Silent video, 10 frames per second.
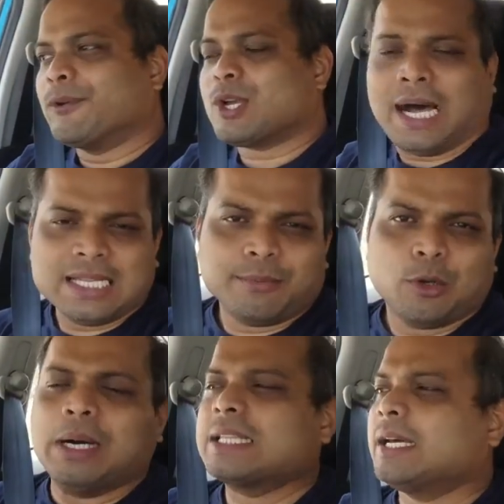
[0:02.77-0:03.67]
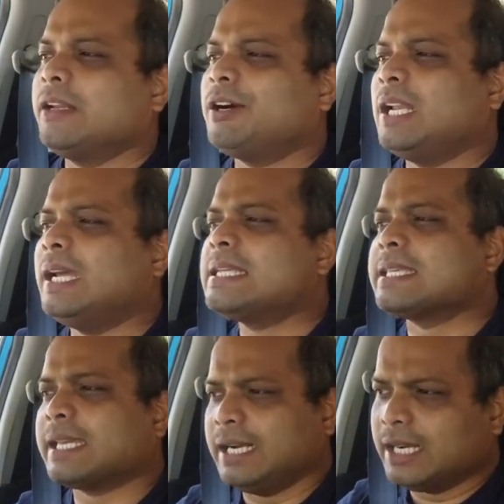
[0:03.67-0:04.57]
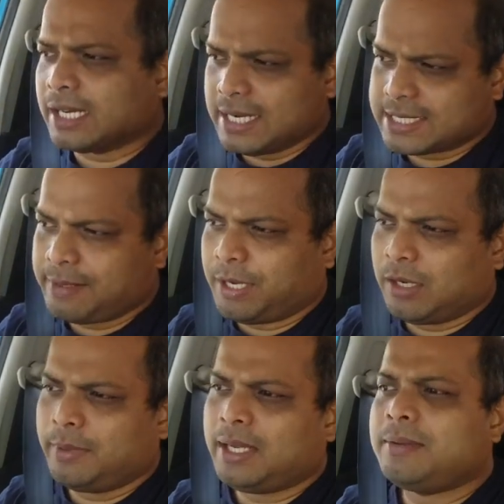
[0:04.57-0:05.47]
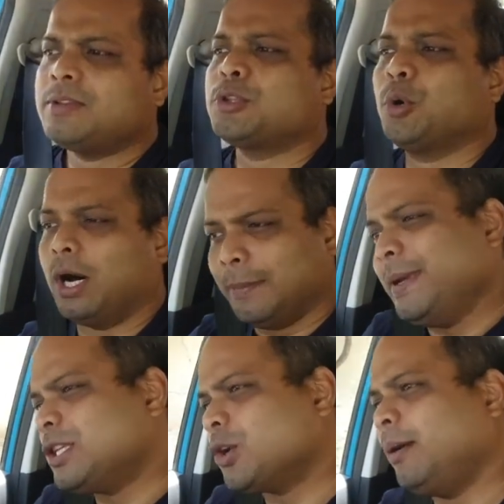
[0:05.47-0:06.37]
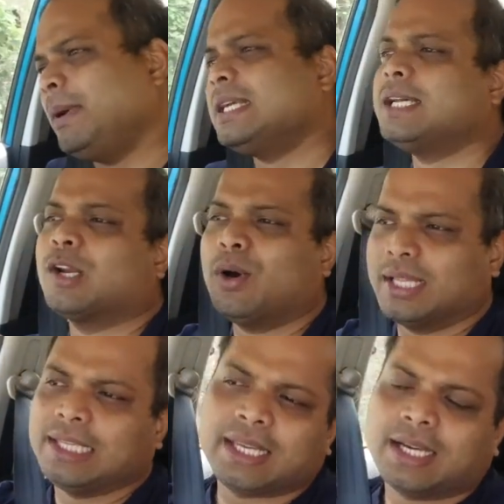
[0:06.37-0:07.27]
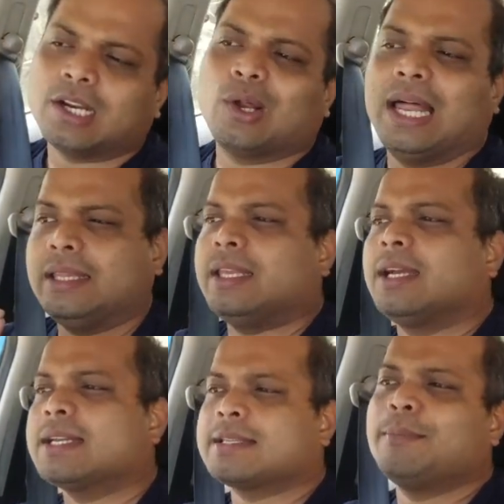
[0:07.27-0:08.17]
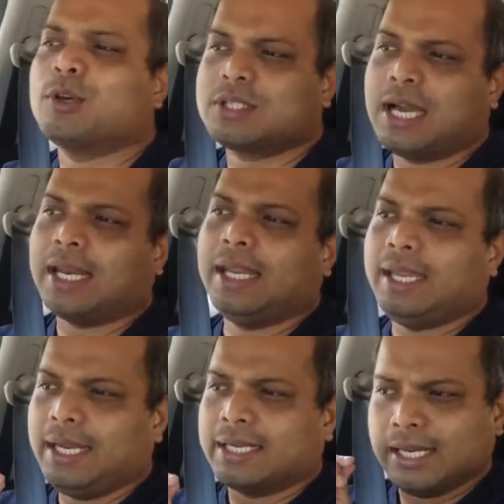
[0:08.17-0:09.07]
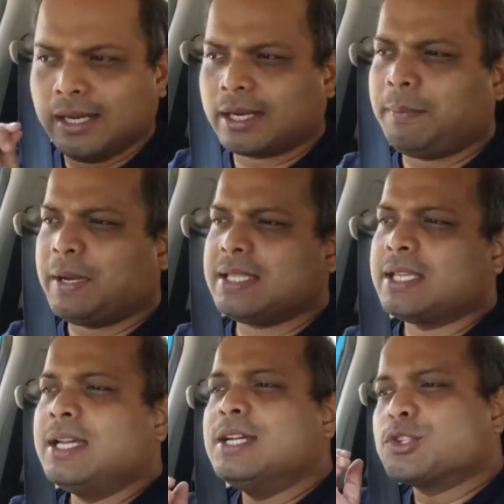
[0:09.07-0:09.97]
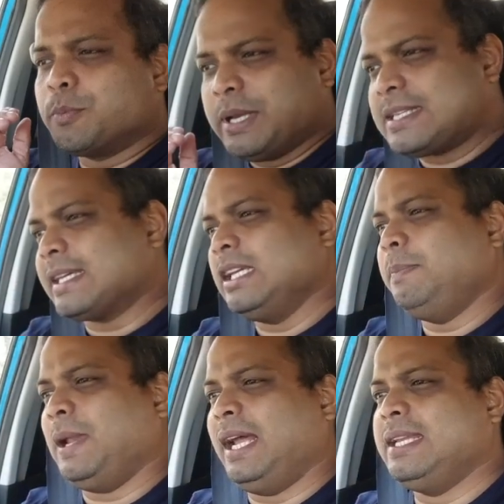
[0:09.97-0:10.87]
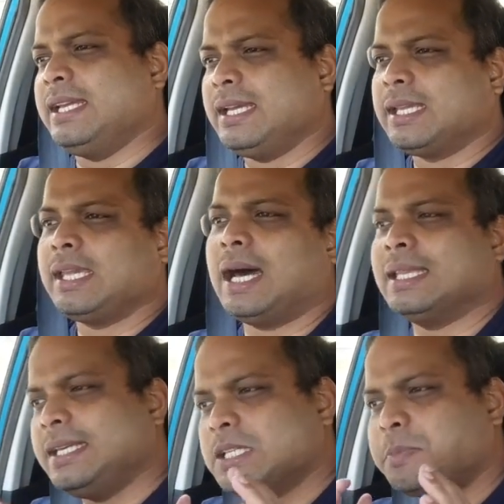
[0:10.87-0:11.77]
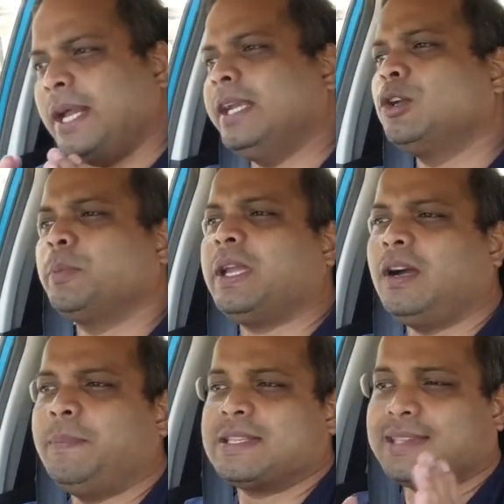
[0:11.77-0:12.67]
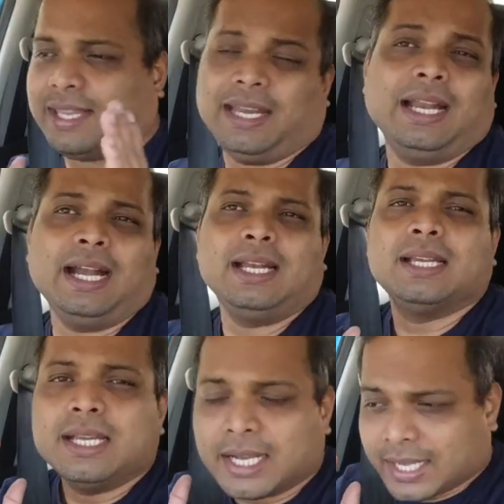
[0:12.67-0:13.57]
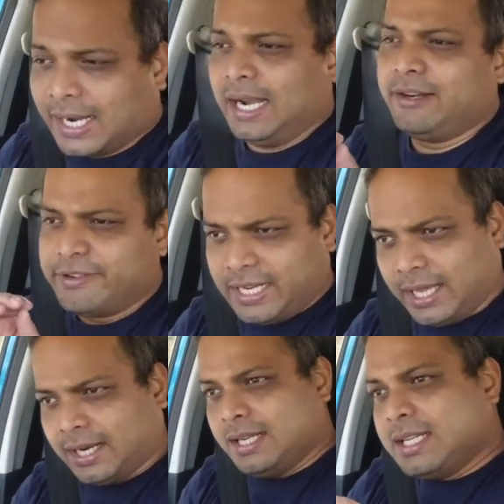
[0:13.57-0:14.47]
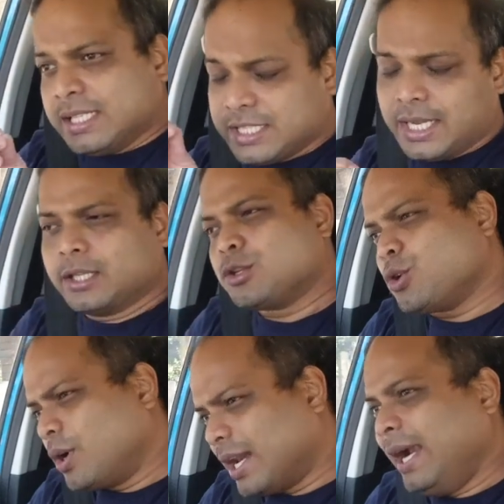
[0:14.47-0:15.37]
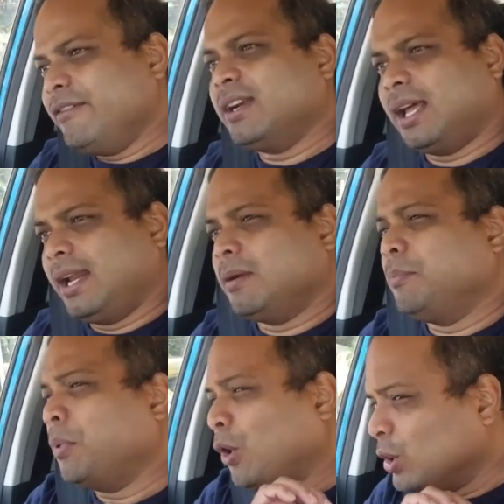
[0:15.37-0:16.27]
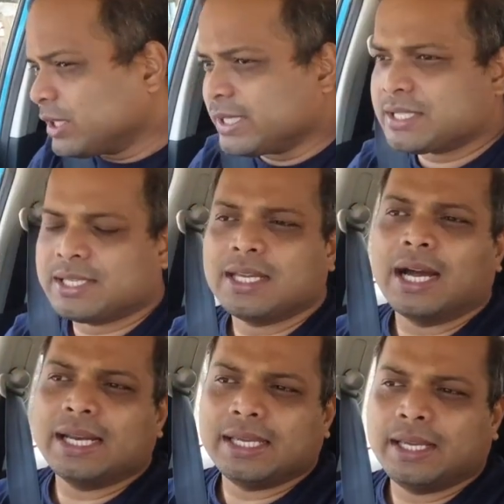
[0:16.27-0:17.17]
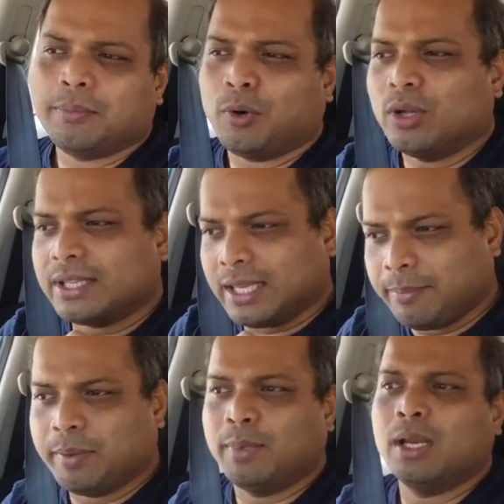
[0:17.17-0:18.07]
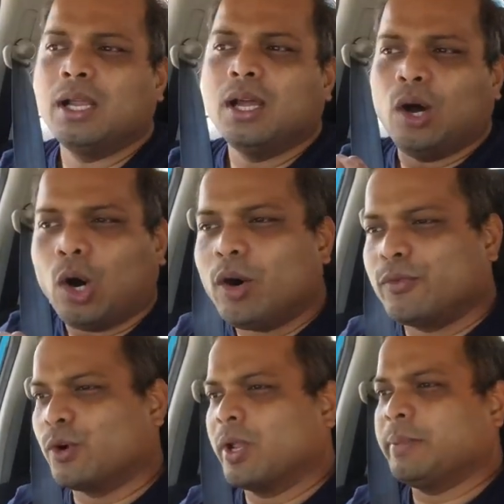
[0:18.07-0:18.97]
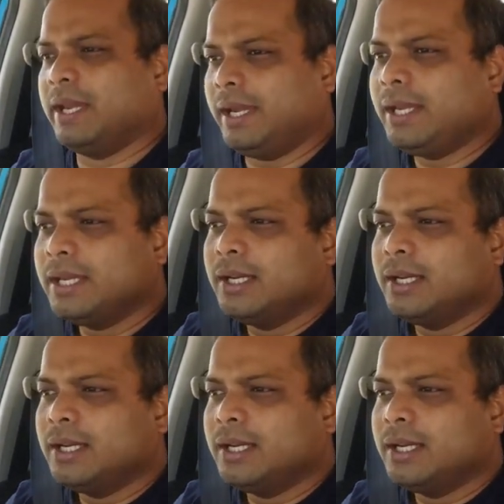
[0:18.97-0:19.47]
सो so, आज हम लोग बात करने वाले हैं सेकेंड हैंड कार्स के बारे में तो अभी जो है मैं जा रहा हूँ आदि के घर और आदि के घर से हम लोग जा रहे हैं एक डीलर के पास सो बेसिकली प्लान ये है कि आदि इज प्लानिंग टू पिकअप अ सेकेंड हैंड ग्रैंड विटारा जी हाँ दोस्तों ग्रैंड विटारा एक बहुत ही अच्छी गाड़ी है बहुत केपेबल ऑफ रोडर भी है